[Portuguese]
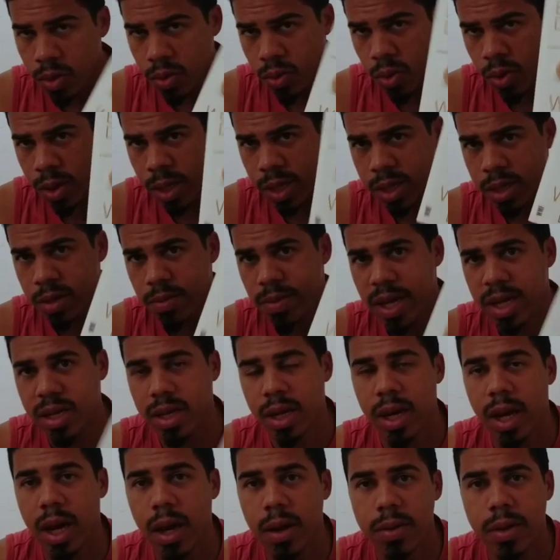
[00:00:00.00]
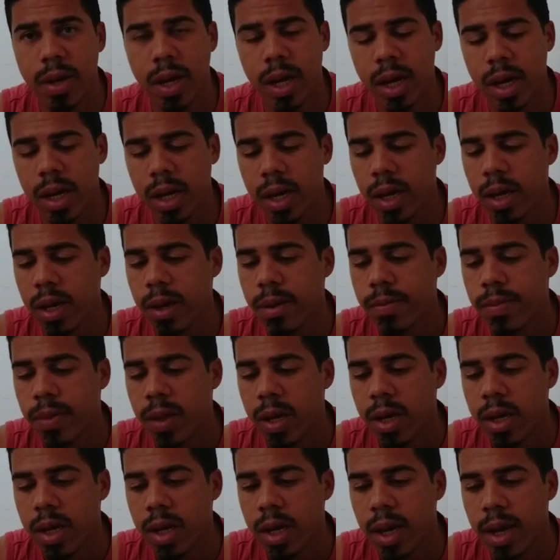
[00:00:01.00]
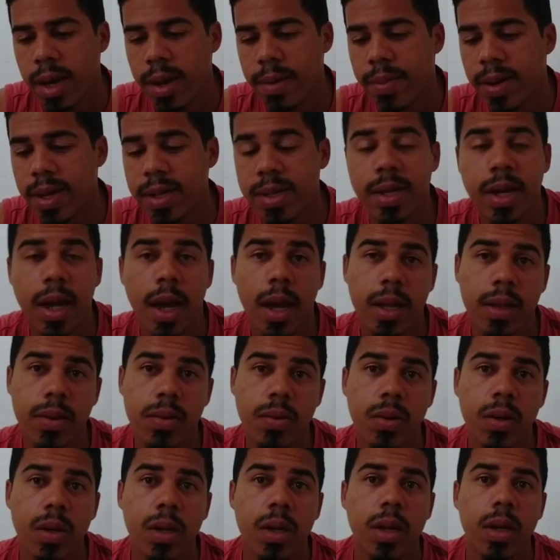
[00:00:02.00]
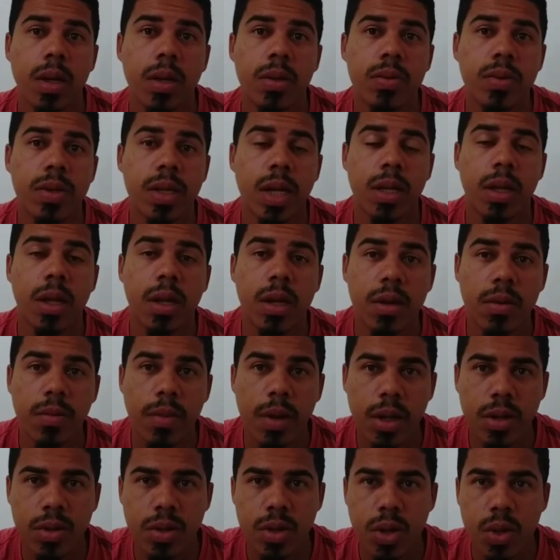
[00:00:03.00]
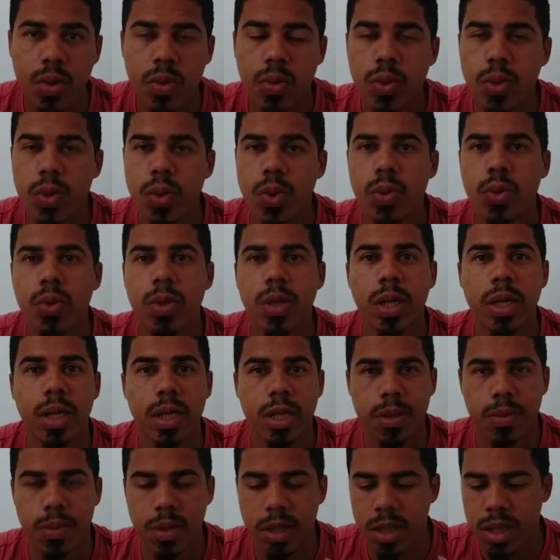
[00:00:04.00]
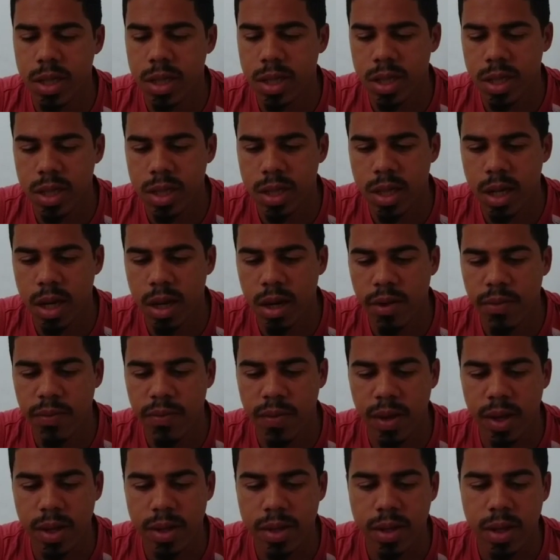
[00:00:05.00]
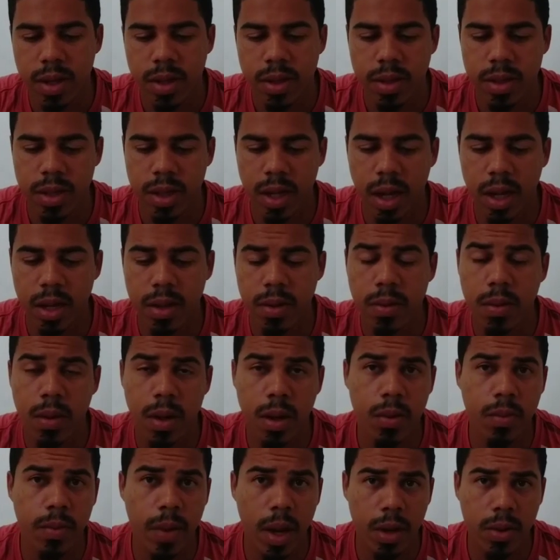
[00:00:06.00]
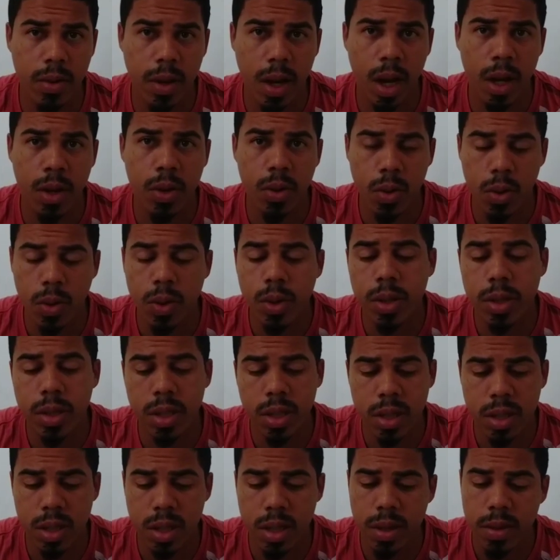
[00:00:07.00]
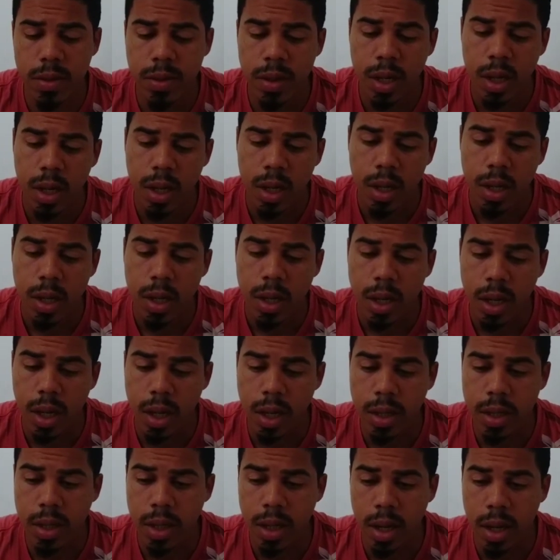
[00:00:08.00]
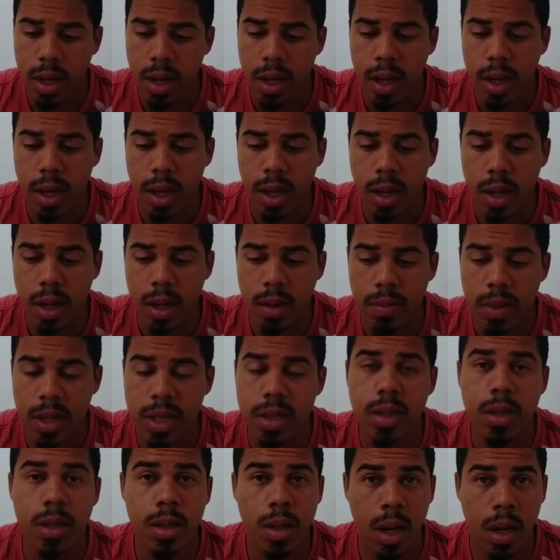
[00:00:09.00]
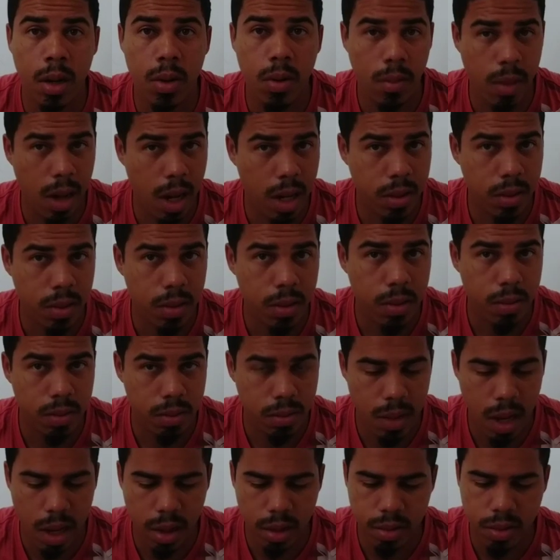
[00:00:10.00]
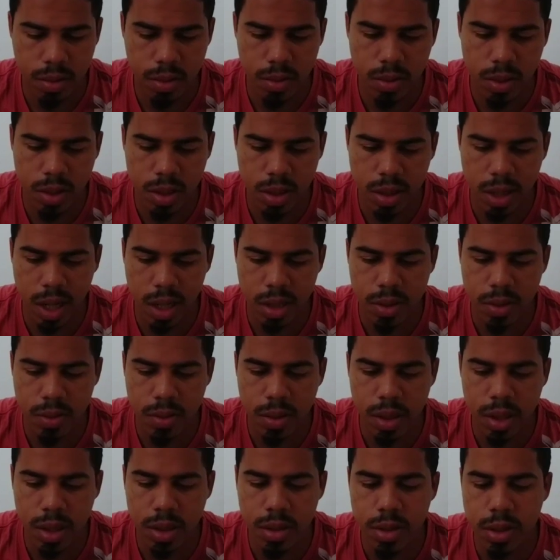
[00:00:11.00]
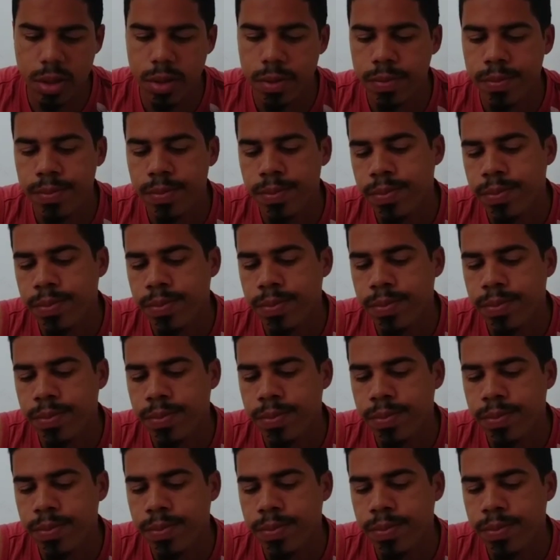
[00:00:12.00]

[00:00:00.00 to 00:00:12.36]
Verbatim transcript: Todo esse material dele aqui é baseado nos atendimentos de consulta, nas pesquisas que ele fez, certo? É um médico cardiologista, ele é bastante renomado dentro dos Estados Unidos